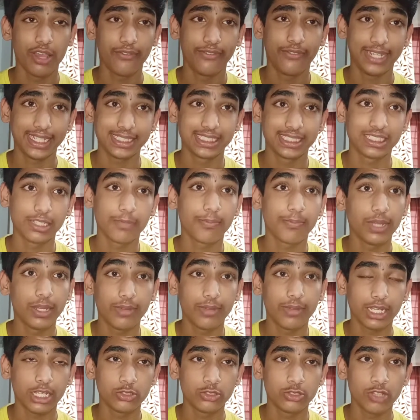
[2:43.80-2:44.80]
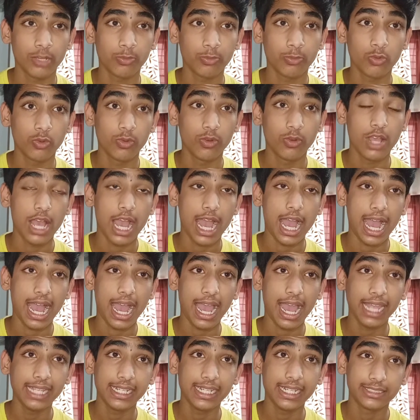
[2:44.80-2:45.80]
फ्लैक्सिप लेवल का जो आपको
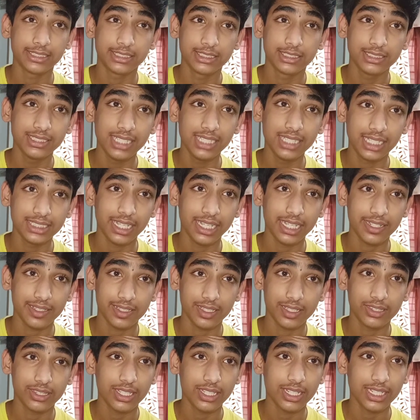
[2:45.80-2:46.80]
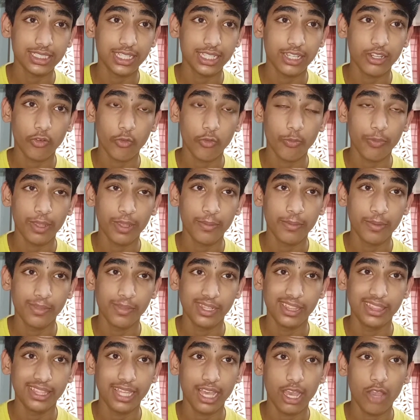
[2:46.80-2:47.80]
हाई अस्सी हज़ार सत्तर हज़ार रुपये में
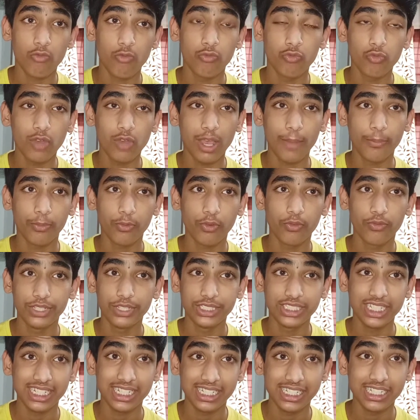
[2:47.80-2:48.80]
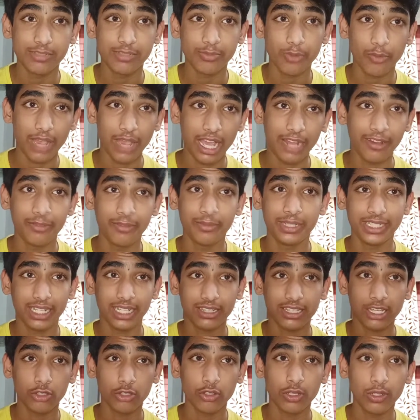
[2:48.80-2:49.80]
मिलता है वो आपको फीचर इस मोबाइल में मिल
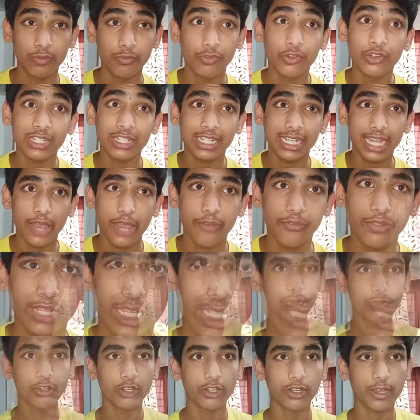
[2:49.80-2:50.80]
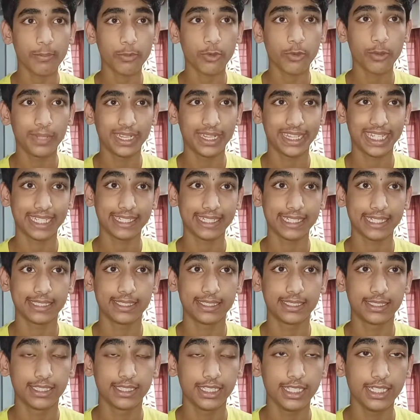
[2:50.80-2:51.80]
जाता है तो ये फ़ोन काफ़ी फ़ोन आपको मिलता है
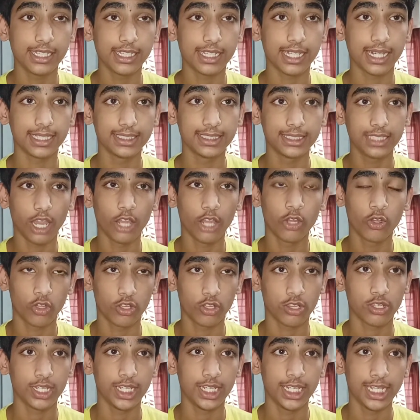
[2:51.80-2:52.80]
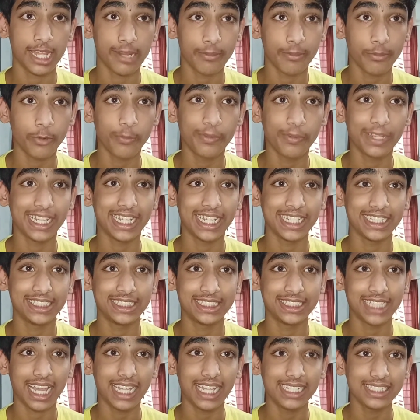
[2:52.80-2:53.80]
तीस हज़ार नौ सौ निन्यानवे रुपये यानी
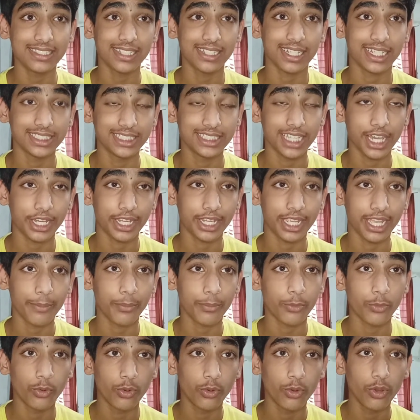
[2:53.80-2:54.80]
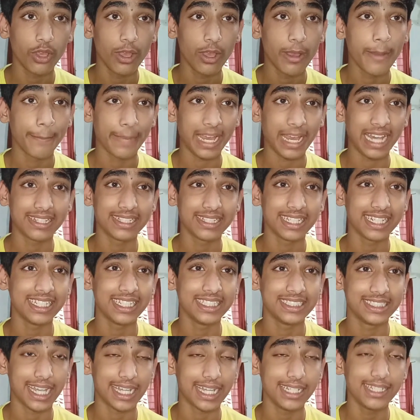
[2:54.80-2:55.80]
चालीस हज़ार के आपको पास
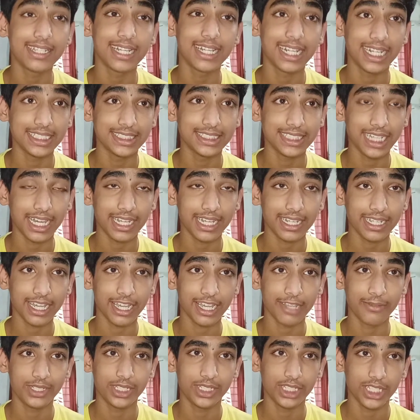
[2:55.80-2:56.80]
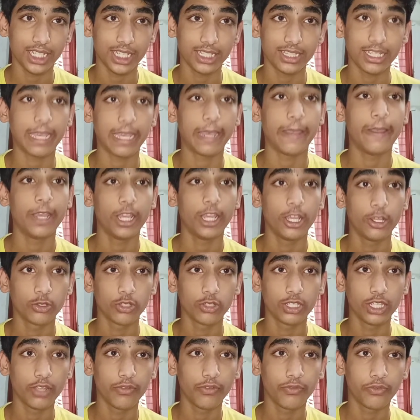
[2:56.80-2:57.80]
यानी चालीस हज़ार का ही मिल जाता है
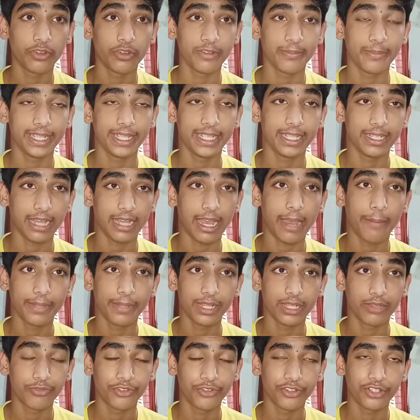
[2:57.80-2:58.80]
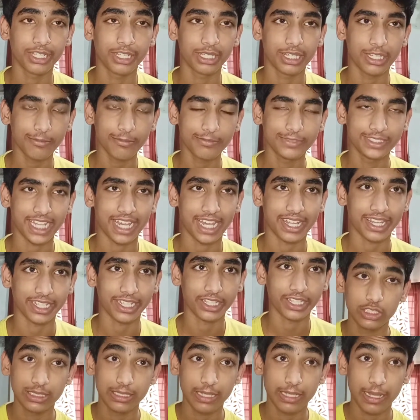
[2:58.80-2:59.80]
तो ये फ़ोन भी आप इस फ़ोन की तरफ जा
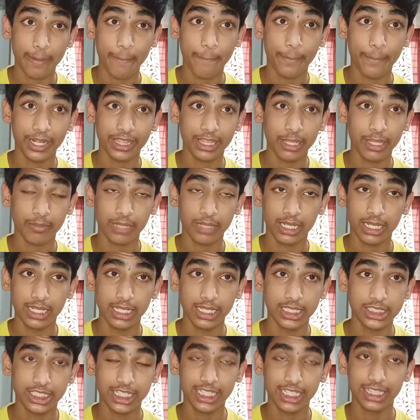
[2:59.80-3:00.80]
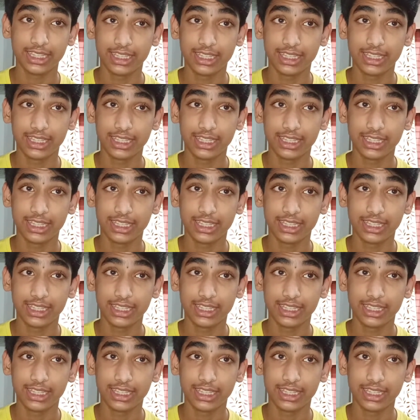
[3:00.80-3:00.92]
सकते हैं तो बढ़ते हैं अपने लिस्ट के